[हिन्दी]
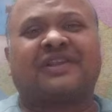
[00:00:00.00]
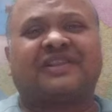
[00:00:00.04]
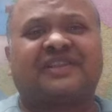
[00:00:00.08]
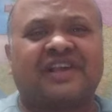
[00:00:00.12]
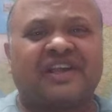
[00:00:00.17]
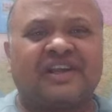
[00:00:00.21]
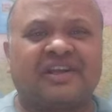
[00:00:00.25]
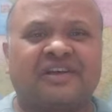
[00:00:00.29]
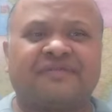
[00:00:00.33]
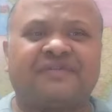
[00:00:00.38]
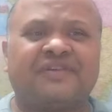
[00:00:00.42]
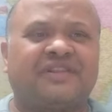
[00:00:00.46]
आई
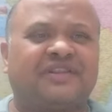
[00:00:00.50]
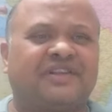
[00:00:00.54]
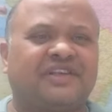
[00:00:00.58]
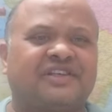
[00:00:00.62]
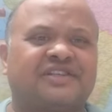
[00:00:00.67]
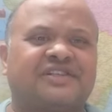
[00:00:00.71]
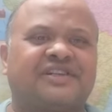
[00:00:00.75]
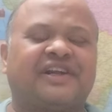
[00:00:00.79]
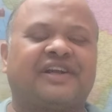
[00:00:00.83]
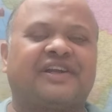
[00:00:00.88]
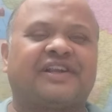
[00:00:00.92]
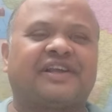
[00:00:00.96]
थिंक विद
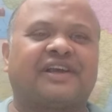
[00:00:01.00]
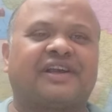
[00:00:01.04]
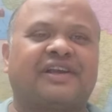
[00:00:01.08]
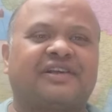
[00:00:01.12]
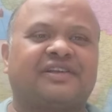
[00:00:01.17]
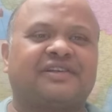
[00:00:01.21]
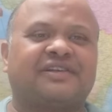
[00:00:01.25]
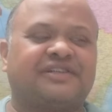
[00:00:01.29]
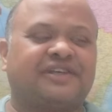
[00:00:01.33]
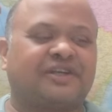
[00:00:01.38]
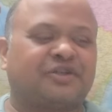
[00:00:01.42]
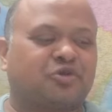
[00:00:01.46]
दिस डेटा
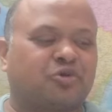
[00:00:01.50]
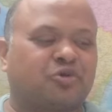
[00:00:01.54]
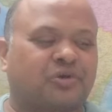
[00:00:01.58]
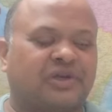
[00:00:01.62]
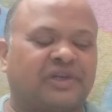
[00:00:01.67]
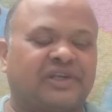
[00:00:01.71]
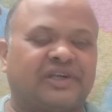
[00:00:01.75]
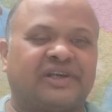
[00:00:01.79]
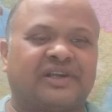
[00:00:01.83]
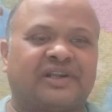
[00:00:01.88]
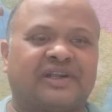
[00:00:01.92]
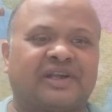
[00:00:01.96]
ये तो
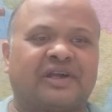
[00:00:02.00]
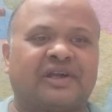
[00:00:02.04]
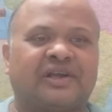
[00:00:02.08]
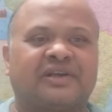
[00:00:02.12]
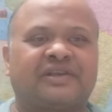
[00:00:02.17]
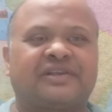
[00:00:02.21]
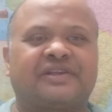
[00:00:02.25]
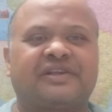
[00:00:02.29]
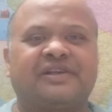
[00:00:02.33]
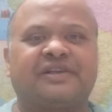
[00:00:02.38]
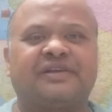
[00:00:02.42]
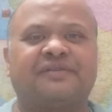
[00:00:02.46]
क्लियर है
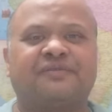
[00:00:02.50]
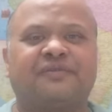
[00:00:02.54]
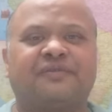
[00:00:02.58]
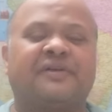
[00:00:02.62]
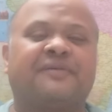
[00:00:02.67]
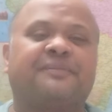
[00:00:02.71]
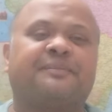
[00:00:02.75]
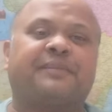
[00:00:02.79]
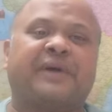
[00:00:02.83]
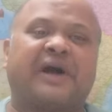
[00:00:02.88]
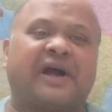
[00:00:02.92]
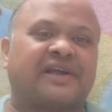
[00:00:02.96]
कि
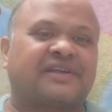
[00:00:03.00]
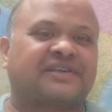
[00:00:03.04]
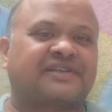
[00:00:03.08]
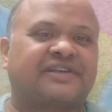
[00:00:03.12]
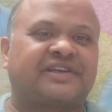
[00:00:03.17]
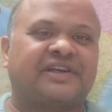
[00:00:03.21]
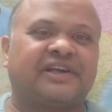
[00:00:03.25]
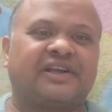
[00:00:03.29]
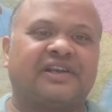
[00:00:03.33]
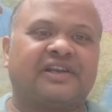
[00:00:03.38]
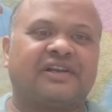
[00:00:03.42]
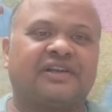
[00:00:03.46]
वही मास
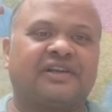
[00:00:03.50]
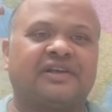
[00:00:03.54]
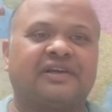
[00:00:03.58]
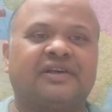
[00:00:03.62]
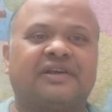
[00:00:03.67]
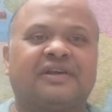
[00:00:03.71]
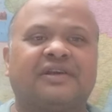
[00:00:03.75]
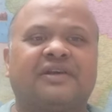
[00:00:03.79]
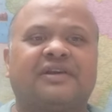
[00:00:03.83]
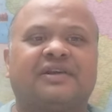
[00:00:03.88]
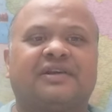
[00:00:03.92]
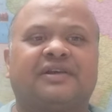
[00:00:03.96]
स्केल
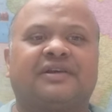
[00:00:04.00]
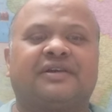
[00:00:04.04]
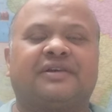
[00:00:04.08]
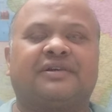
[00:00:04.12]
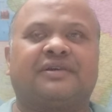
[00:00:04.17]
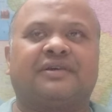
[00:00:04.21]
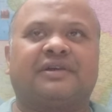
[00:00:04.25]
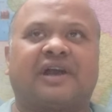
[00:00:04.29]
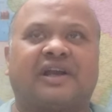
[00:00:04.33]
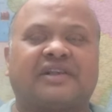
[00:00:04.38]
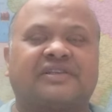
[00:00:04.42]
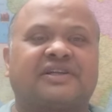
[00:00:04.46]

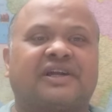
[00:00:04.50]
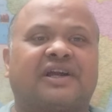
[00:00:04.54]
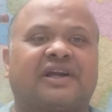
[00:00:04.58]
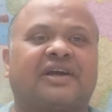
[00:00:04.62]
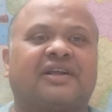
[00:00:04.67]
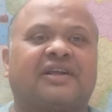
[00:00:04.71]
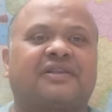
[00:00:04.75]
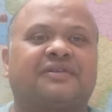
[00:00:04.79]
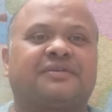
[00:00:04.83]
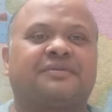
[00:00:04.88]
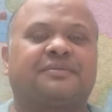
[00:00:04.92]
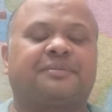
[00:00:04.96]

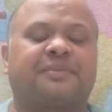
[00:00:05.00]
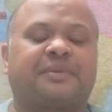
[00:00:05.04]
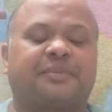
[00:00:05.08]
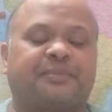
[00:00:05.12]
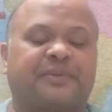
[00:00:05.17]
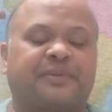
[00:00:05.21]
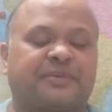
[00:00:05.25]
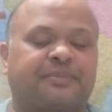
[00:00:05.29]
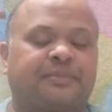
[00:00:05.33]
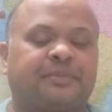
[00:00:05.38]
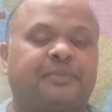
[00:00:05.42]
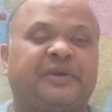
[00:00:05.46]
हज़ार
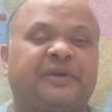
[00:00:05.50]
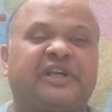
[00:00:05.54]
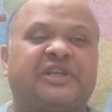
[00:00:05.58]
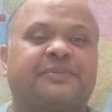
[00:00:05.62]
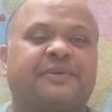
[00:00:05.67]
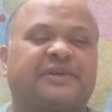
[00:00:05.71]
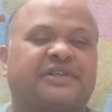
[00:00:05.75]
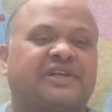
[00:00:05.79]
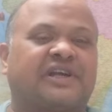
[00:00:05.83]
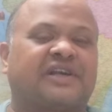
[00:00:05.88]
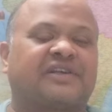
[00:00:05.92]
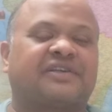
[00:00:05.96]
बीस
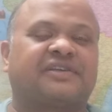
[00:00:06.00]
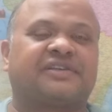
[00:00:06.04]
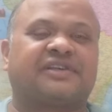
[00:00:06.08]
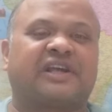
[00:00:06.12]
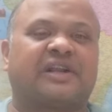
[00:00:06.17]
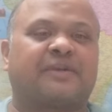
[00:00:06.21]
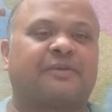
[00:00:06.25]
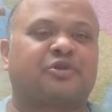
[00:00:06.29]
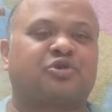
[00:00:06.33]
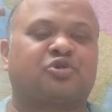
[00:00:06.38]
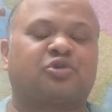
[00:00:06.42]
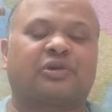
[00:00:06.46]
पचास
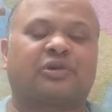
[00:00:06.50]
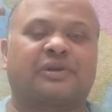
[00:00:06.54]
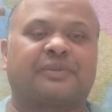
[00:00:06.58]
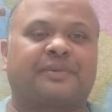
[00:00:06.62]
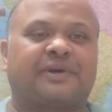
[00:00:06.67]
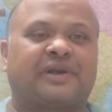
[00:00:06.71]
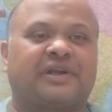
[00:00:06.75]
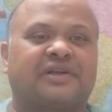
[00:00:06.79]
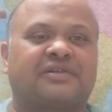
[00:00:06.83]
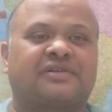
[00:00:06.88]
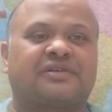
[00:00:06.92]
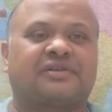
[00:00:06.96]
हज़ार बच्चों के
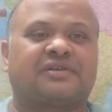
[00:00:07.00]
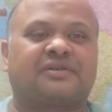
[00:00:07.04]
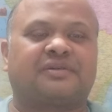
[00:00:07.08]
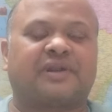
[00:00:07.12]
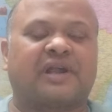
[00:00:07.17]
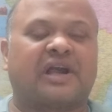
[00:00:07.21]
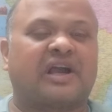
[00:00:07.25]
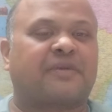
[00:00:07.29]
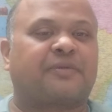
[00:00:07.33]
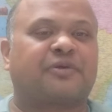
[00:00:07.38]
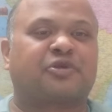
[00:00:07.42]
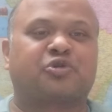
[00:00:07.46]
पास
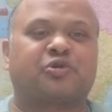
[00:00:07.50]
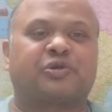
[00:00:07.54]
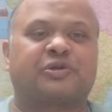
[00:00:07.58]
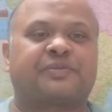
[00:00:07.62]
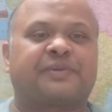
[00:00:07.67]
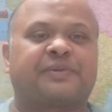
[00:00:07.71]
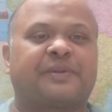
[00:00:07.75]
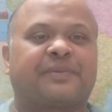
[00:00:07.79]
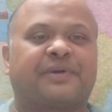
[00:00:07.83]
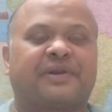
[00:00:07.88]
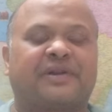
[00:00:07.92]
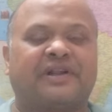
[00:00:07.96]
लाख बच्चों से
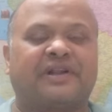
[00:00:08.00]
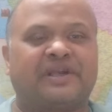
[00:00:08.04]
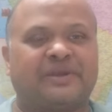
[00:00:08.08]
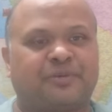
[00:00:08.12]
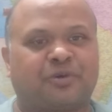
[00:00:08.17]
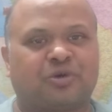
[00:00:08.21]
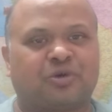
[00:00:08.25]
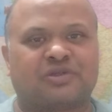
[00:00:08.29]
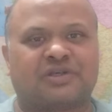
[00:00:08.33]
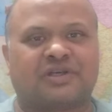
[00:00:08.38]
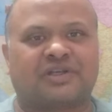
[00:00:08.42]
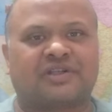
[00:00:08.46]
पेपर नहीं
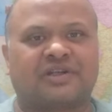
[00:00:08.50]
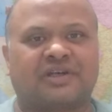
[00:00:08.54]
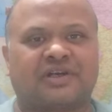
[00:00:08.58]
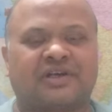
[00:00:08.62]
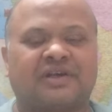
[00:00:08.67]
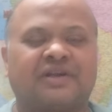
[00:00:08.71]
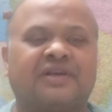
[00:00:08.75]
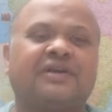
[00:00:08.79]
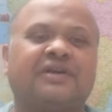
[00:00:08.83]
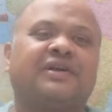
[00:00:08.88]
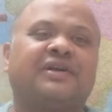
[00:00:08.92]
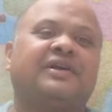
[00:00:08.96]
पहुंचा था
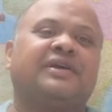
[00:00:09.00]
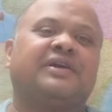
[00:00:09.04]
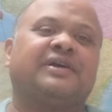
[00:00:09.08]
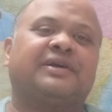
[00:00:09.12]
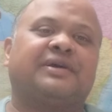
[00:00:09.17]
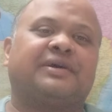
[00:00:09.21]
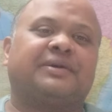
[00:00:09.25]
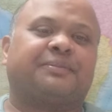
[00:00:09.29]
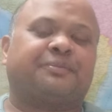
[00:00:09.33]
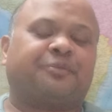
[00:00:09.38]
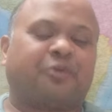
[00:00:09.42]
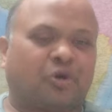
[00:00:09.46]

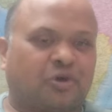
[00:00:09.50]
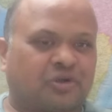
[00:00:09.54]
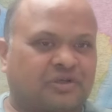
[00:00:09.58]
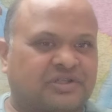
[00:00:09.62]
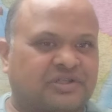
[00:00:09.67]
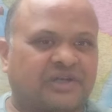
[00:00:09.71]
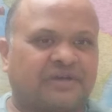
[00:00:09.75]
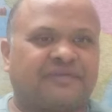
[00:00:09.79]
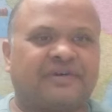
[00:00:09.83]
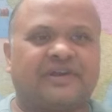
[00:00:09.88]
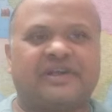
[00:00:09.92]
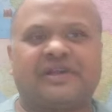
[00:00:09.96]

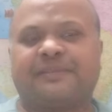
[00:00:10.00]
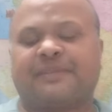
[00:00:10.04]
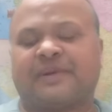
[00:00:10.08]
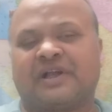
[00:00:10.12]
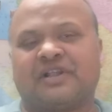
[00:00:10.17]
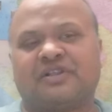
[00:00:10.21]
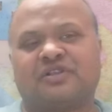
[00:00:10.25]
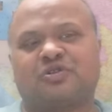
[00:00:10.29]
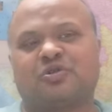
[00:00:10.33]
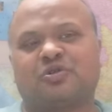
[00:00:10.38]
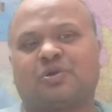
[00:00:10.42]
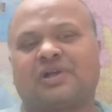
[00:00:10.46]
पहुंचा वही
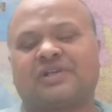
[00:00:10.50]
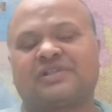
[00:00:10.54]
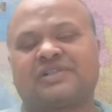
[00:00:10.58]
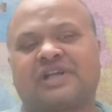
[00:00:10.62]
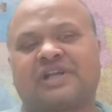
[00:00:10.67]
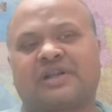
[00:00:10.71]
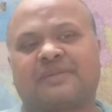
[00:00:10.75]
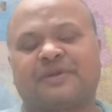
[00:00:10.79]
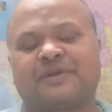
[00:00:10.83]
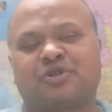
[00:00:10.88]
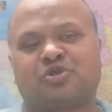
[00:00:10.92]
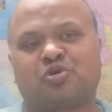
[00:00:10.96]
पाँच सौ
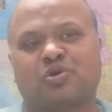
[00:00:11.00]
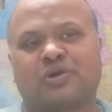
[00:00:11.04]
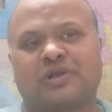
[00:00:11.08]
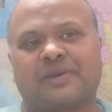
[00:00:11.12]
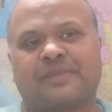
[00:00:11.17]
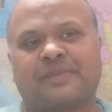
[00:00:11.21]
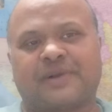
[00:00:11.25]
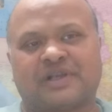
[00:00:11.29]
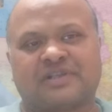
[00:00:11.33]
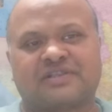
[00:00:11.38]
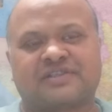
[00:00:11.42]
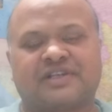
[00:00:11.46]
हज़ार बच्चों के
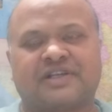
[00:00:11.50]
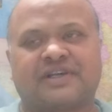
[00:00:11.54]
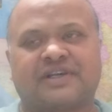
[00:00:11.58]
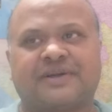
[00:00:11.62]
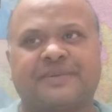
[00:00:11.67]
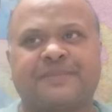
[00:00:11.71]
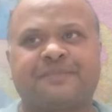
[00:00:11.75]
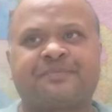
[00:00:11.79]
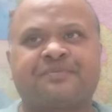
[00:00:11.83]
पास था